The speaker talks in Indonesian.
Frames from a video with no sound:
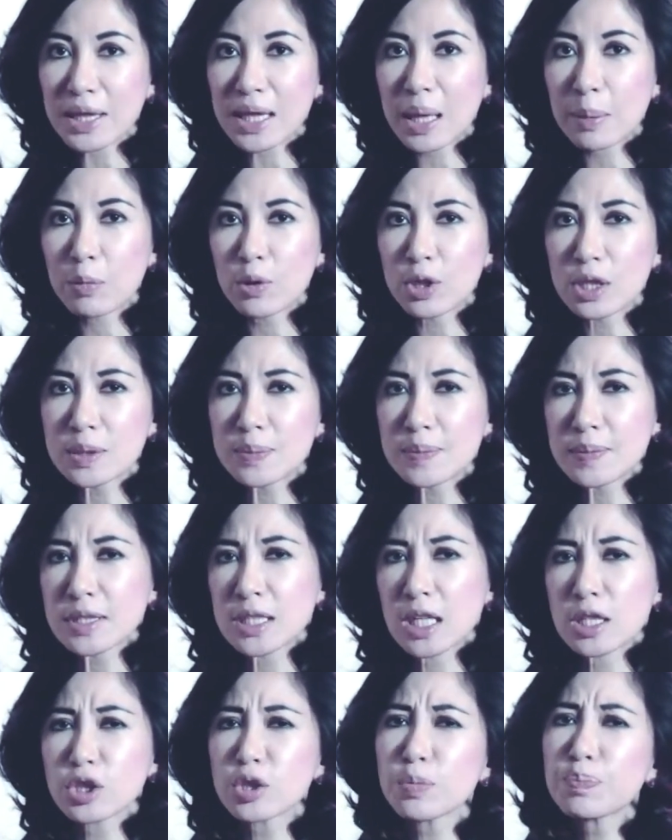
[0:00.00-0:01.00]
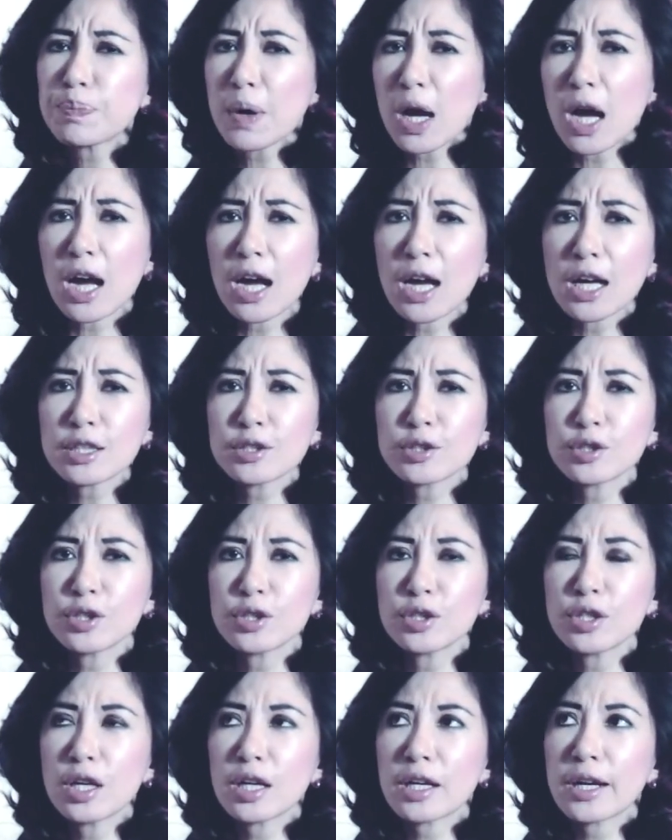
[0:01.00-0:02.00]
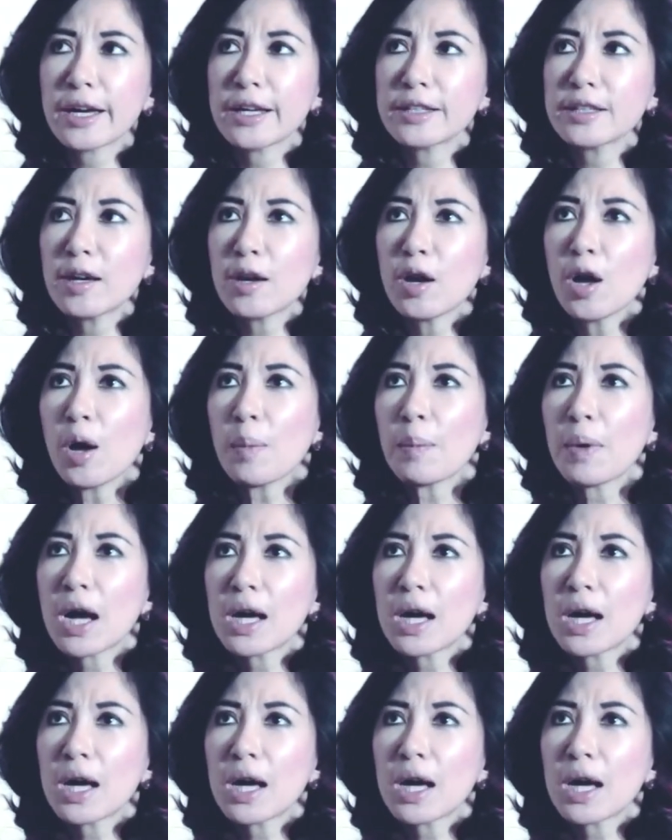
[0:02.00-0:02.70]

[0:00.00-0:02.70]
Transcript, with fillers: metabolismenya cepat sehingga kayaknya